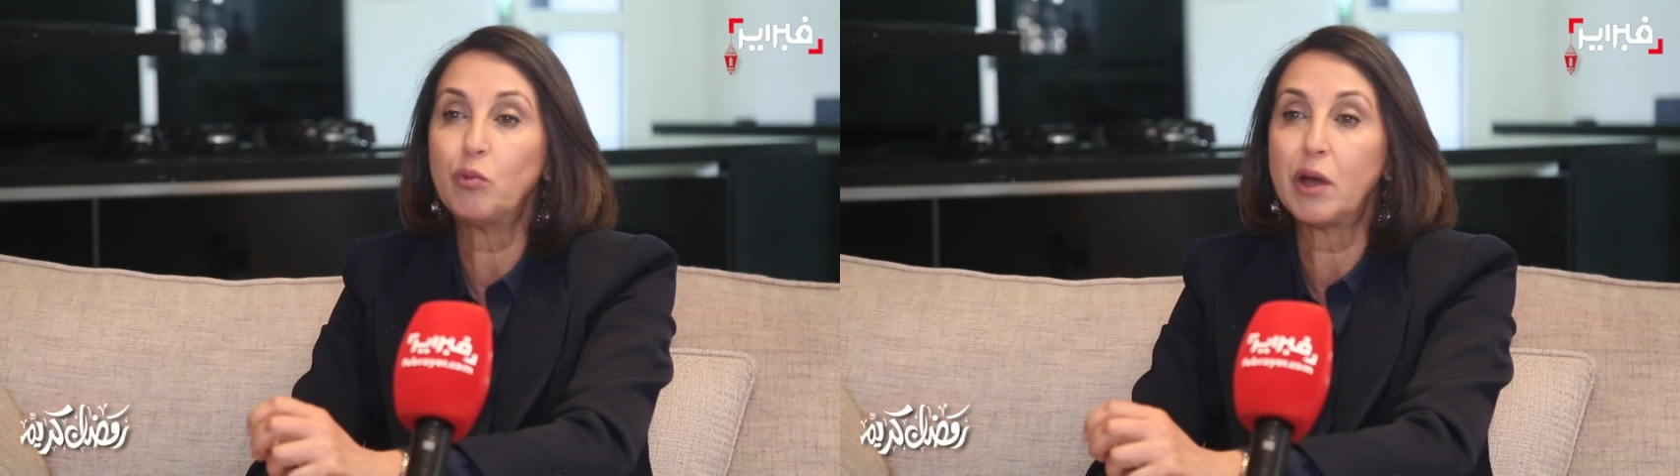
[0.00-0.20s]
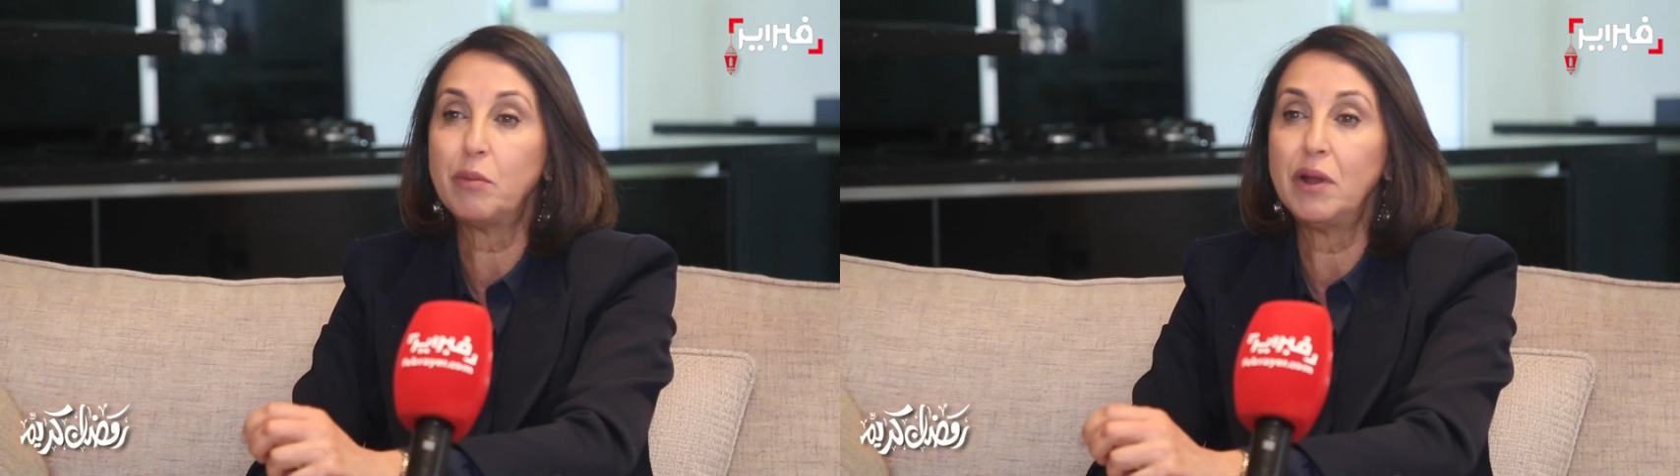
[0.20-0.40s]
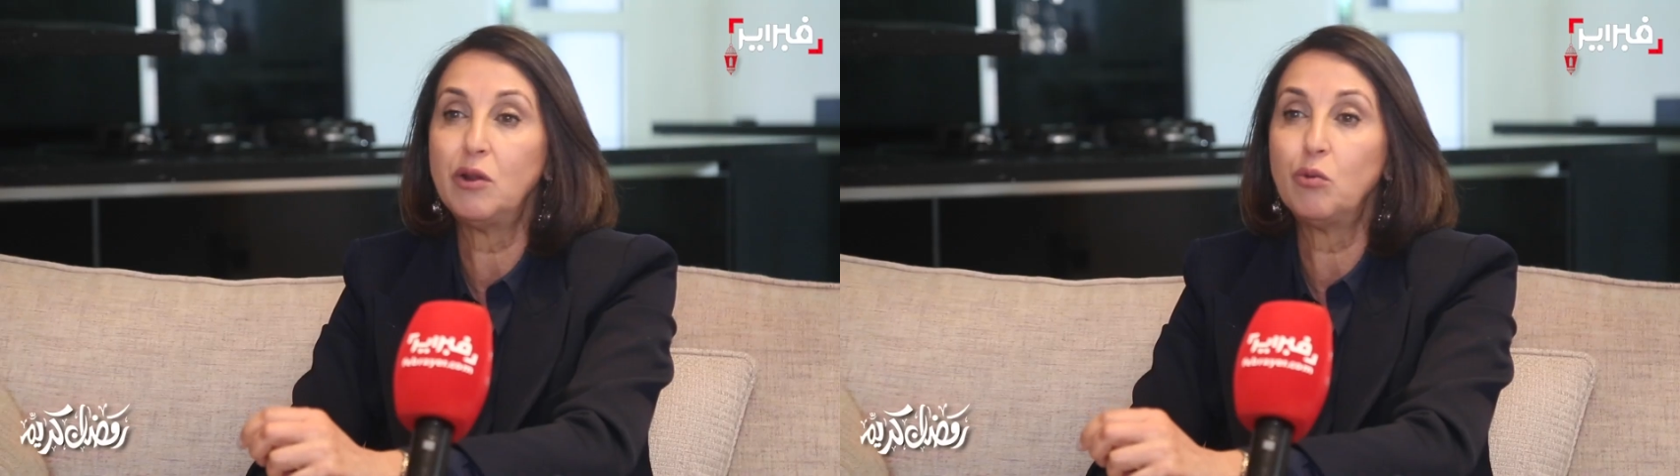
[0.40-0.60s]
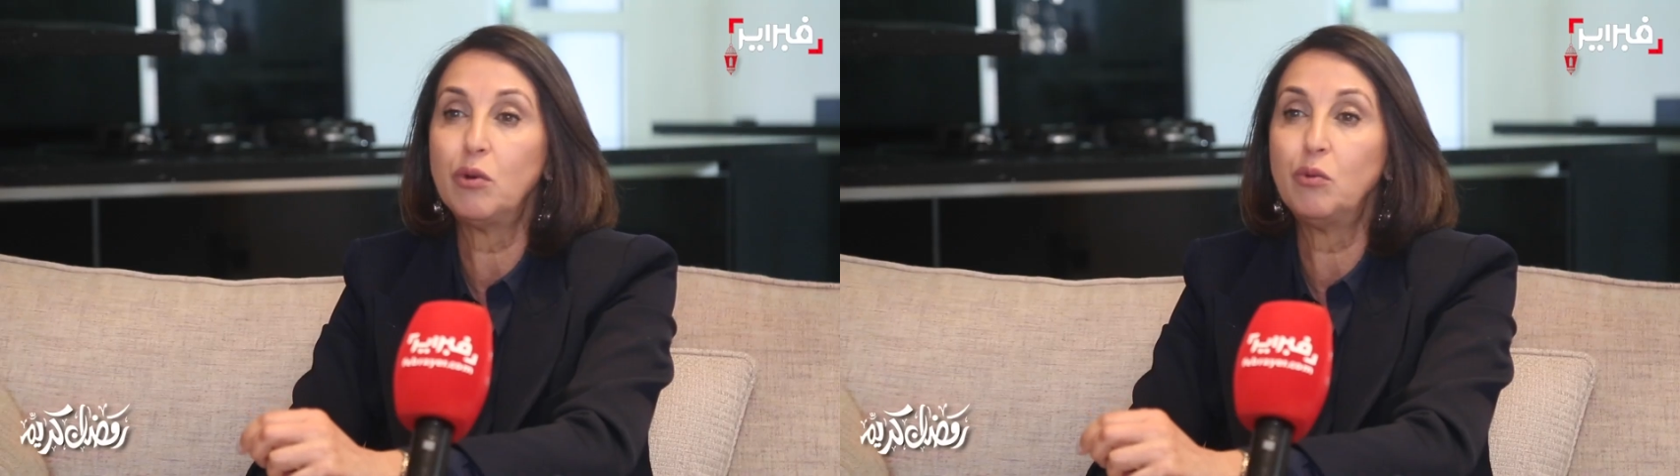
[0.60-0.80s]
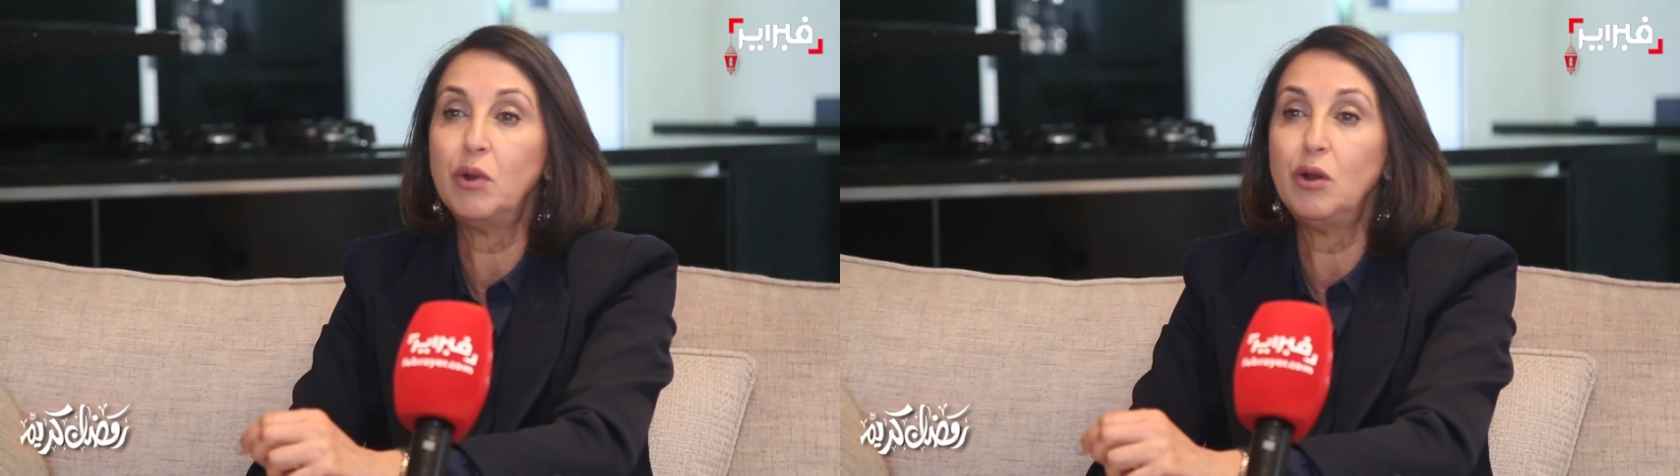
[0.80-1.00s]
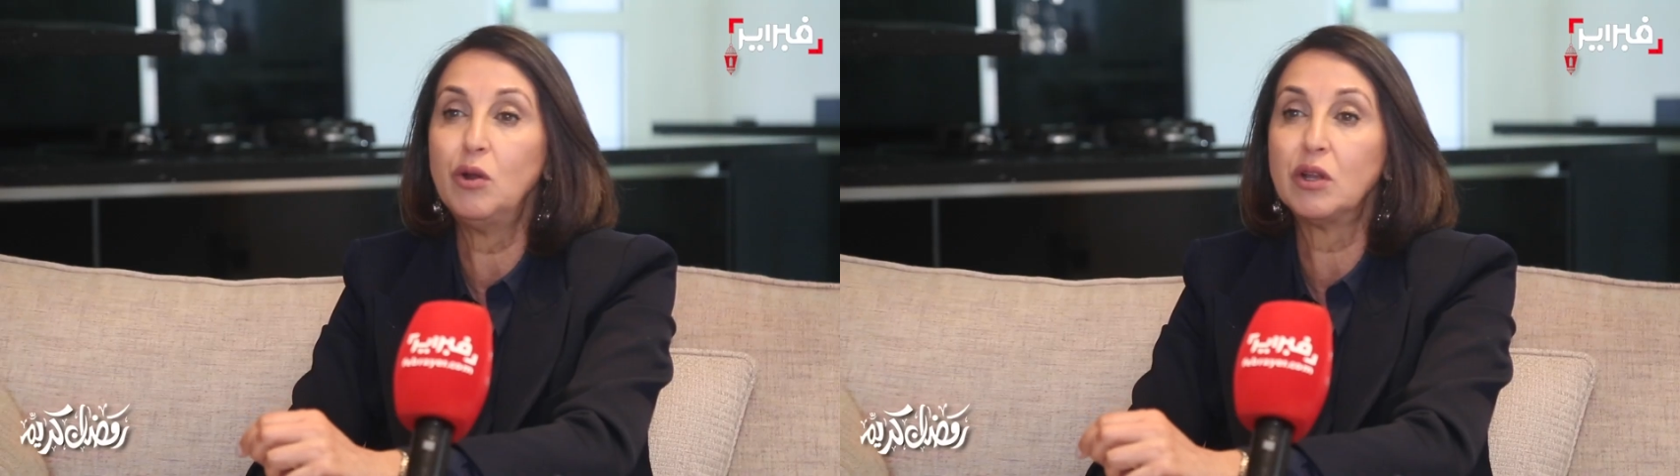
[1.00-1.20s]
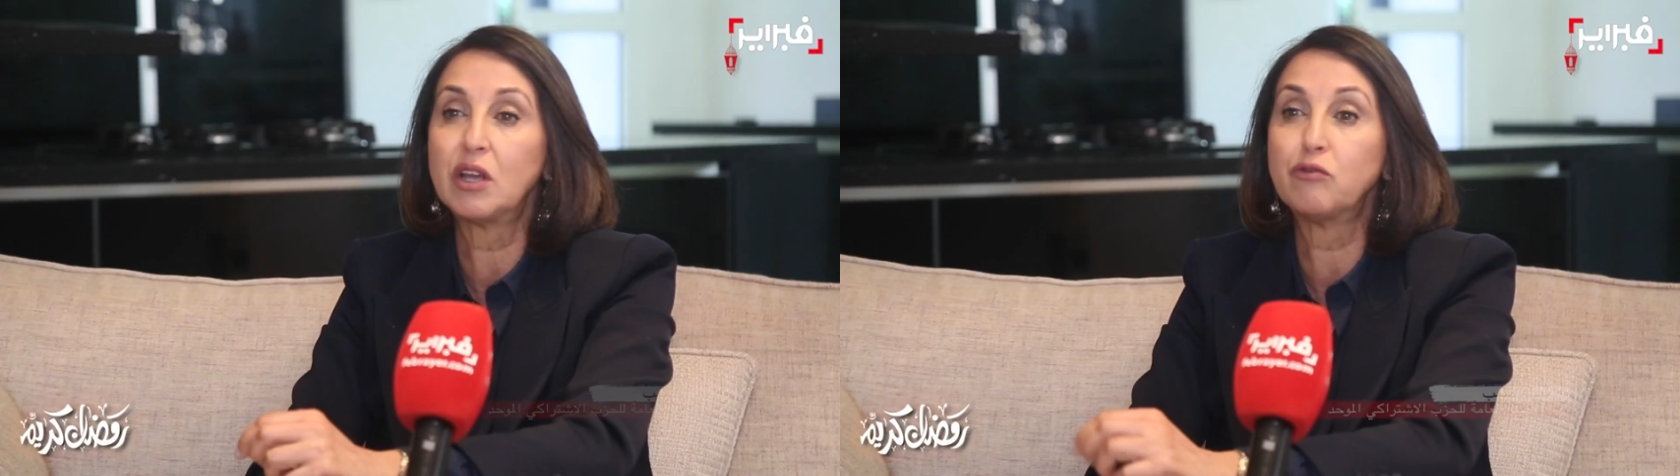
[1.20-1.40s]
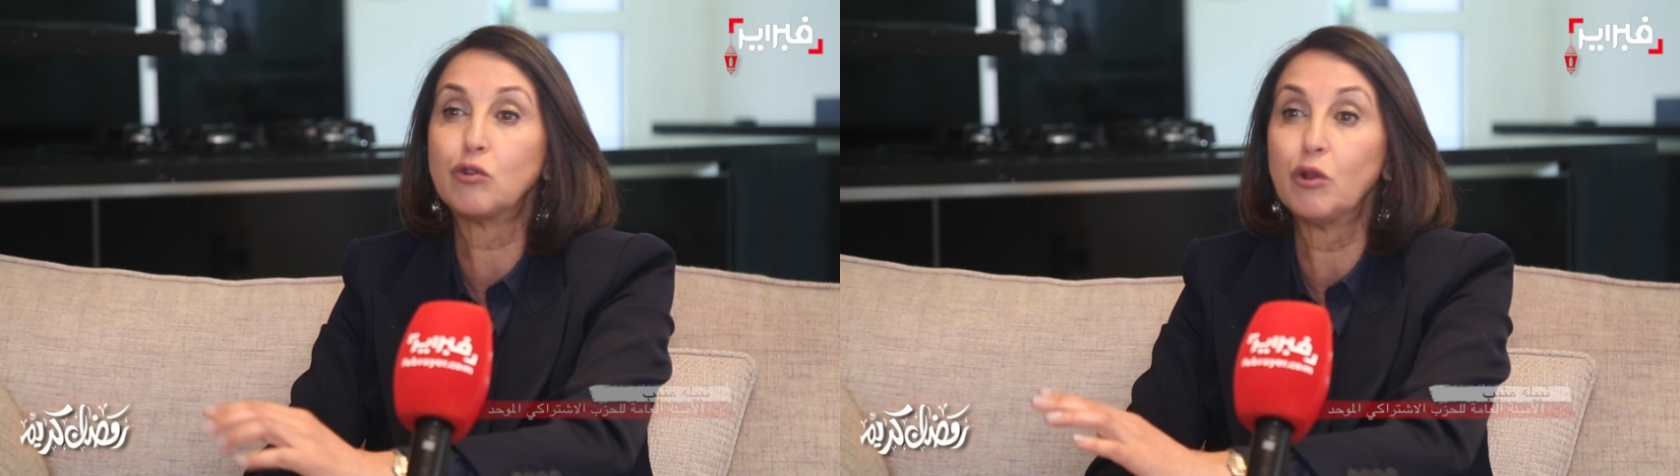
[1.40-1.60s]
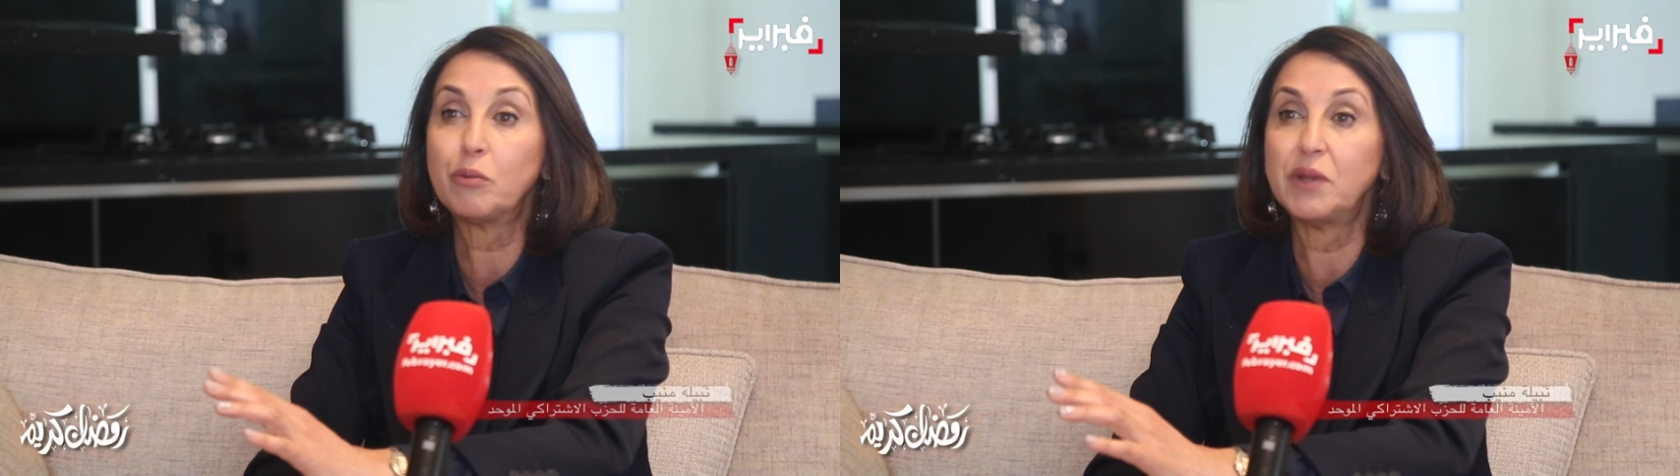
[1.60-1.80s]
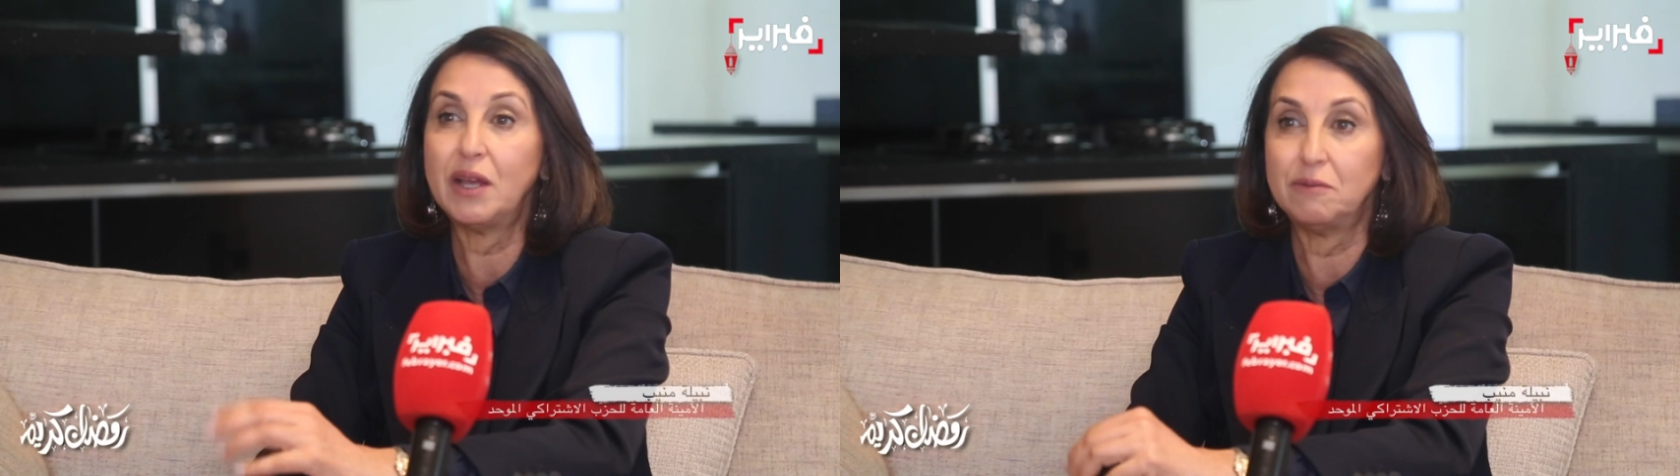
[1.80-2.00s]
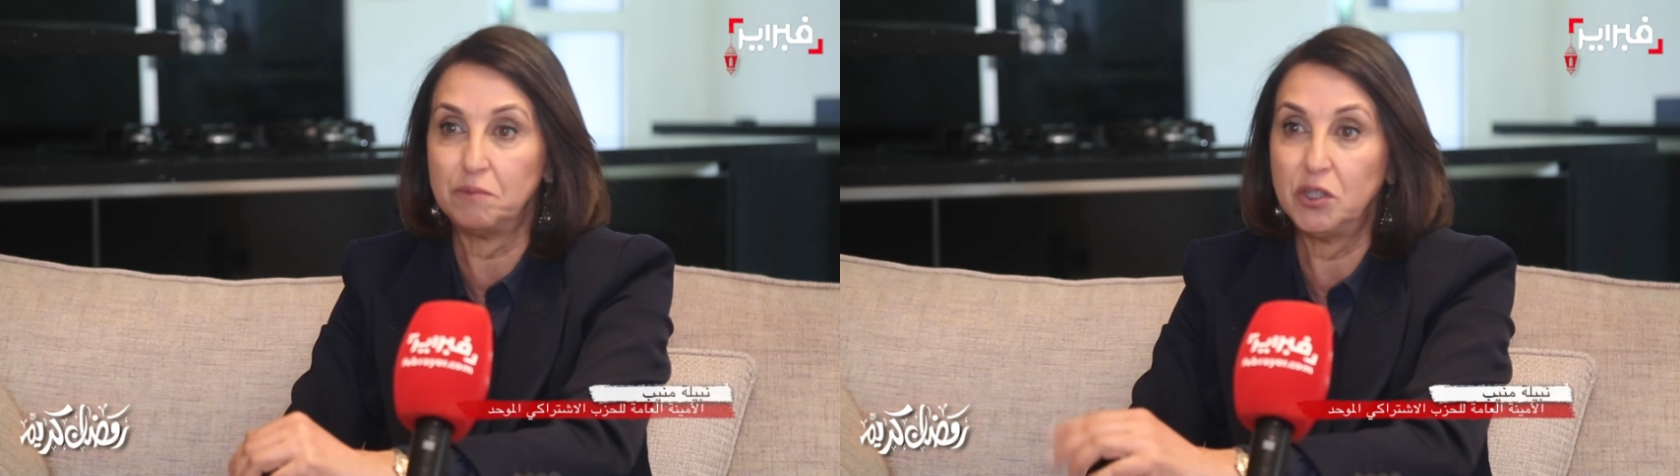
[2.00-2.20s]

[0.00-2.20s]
المغاربه انهم هما كيفضلوا رمضان